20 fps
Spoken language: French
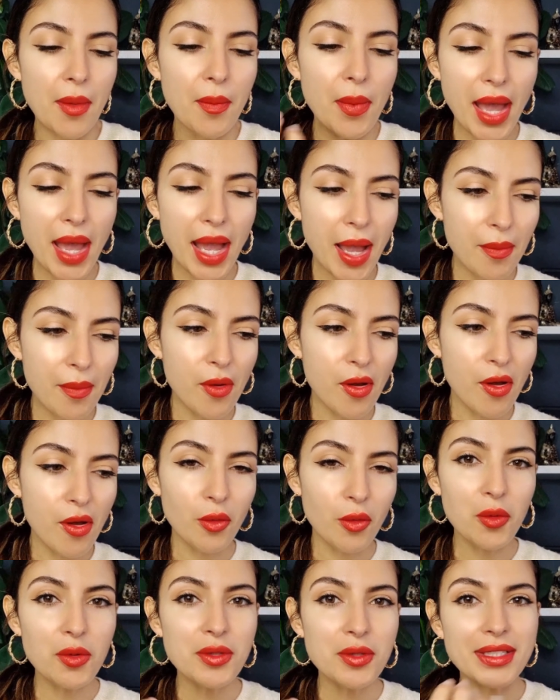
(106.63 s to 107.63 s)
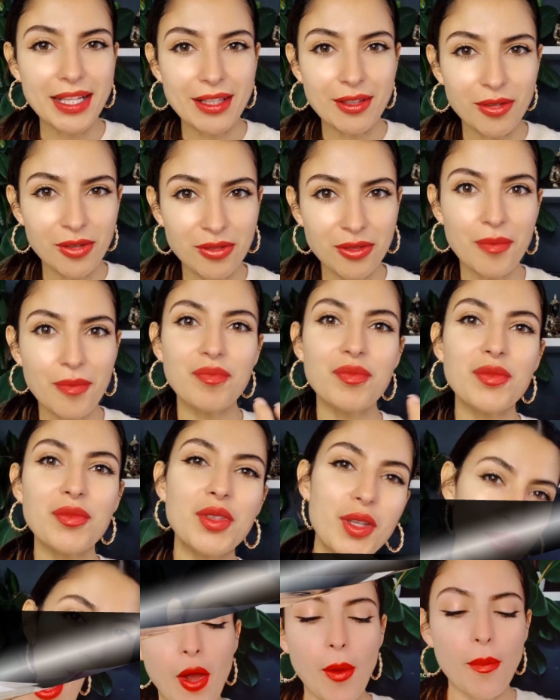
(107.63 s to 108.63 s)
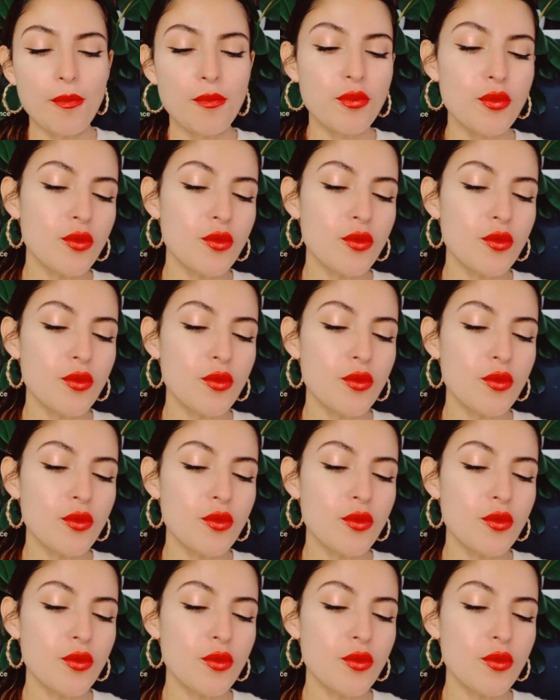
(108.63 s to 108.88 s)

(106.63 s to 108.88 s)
par rapport aux attentes de l'autre.